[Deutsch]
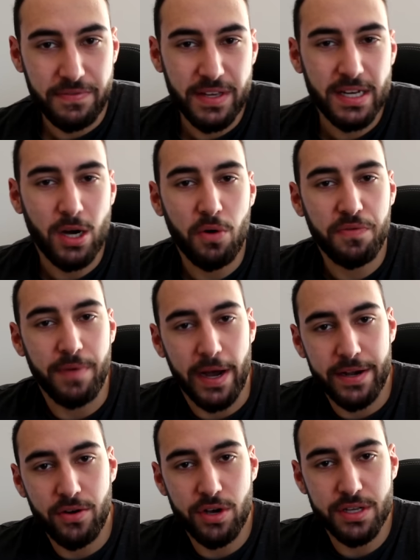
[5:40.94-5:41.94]
Wir kaufen
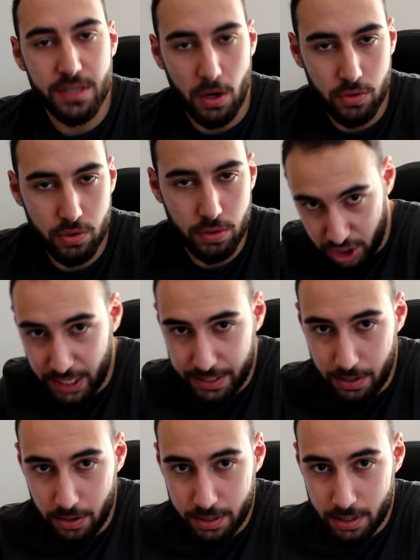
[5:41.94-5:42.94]
ein neues Auto. Checkt
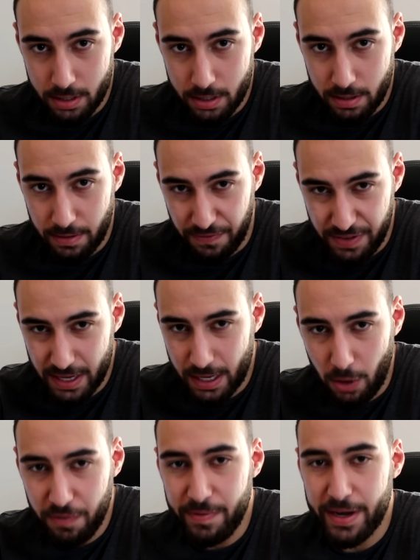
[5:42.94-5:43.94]
ihr Leute? Wir
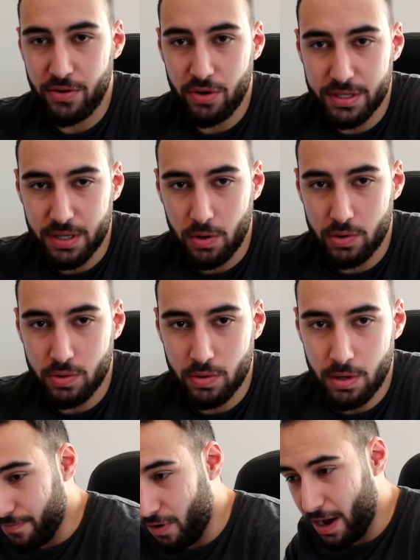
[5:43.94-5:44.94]
kaufen ein neues
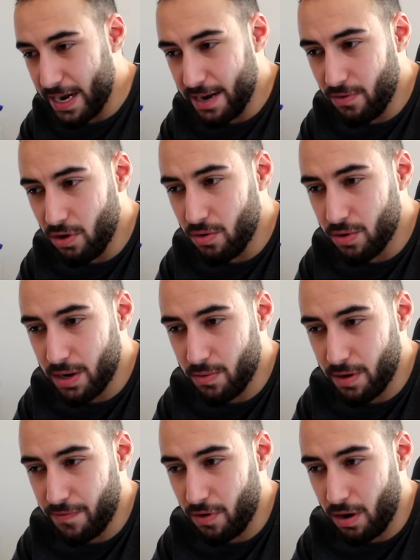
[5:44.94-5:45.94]
Auto. Vor einer Woche oder,
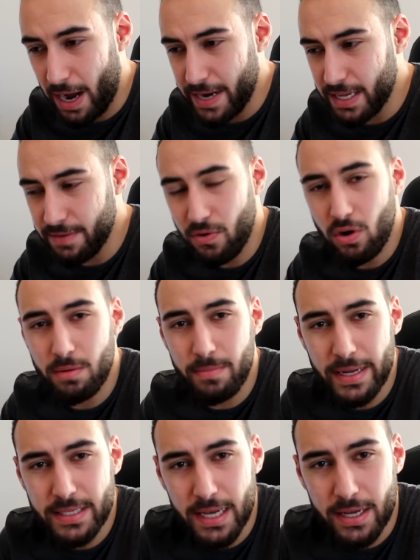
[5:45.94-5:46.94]
oder vor einigen Wochen
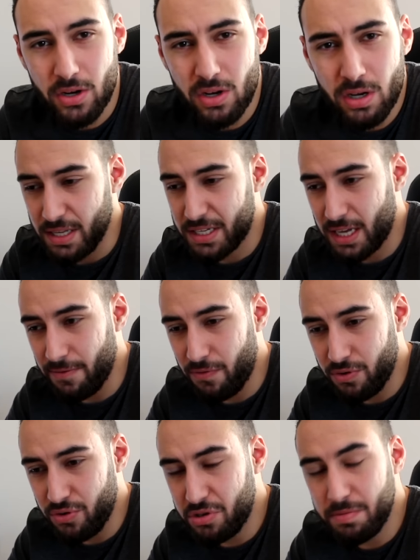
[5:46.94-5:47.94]
meinte er noch, ich kann
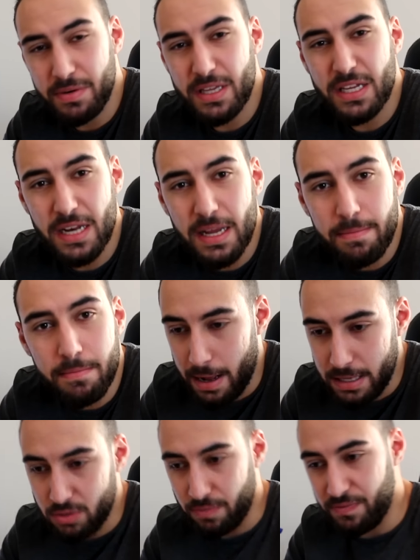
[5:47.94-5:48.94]
von YouTube nicht leben.
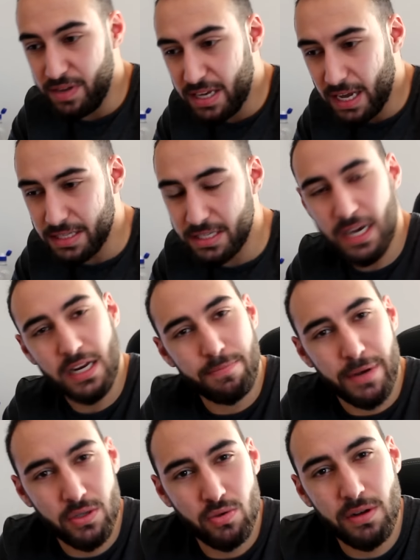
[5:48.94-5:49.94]
Also, wie kann sich eine
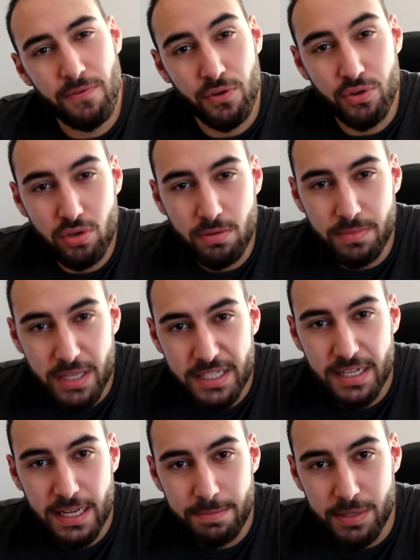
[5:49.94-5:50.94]
Person, die von YouTube
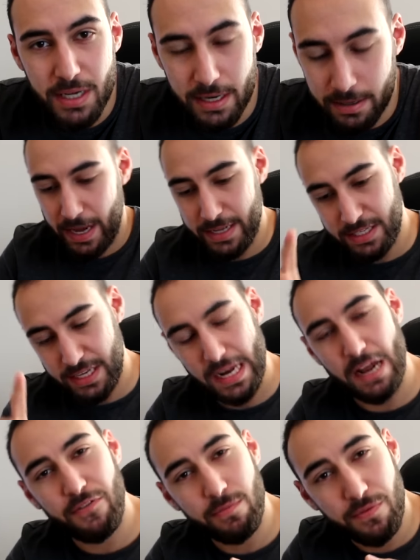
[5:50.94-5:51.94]
nicht leben kann, ein
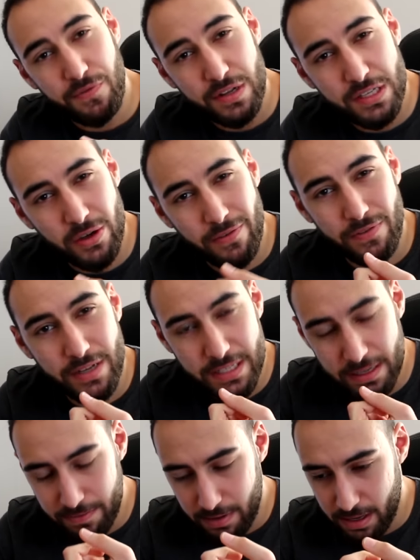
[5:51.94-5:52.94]
CLA 45 auf
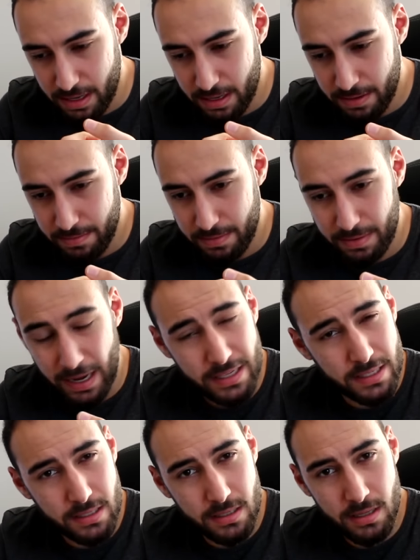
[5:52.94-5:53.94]
Leasing äh,
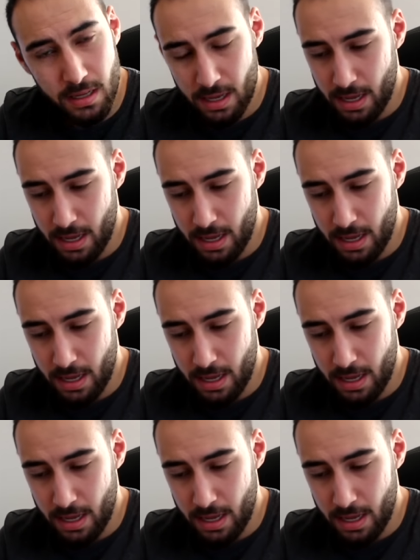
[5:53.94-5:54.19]
leisten,